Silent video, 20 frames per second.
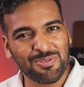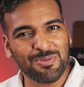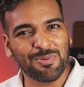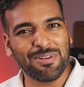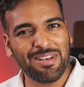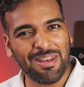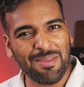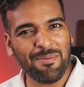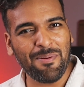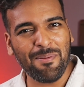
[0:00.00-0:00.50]

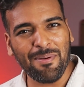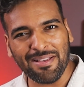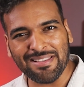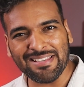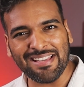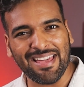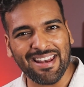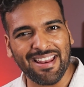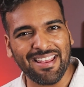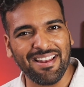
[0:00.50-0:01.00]
सुनने में
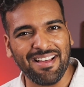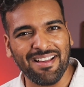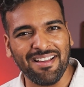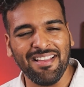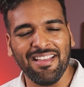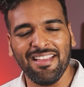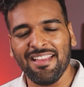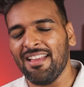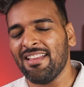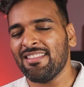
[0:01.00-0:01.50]
मज़ा आ रहा है ना
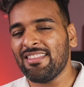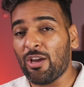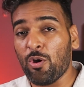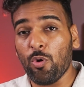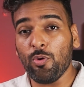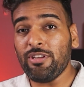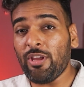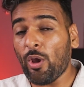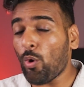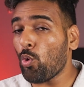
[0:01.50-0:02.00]

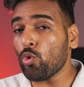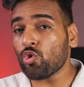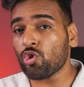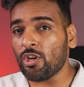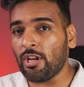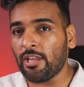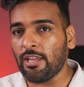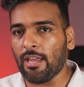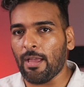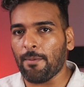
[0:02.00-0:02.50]
देखो ये कुछ
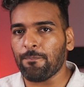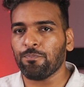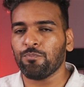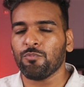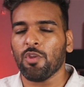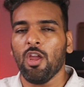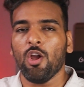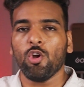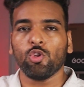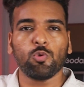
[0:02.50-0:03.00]
नहीं है
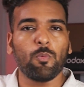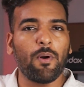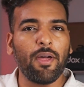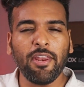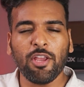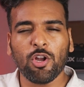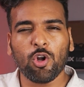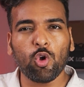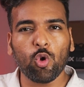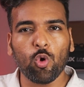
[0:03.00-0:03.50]

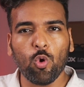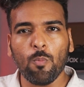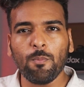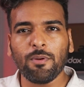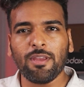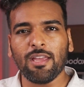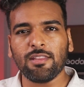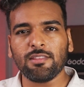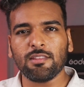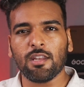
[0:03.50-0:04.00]
तुम्हारे क्रोम
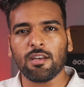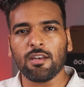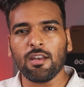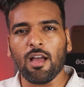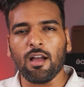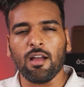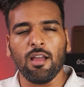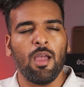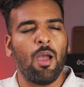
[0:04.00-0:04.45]
के अंदर ना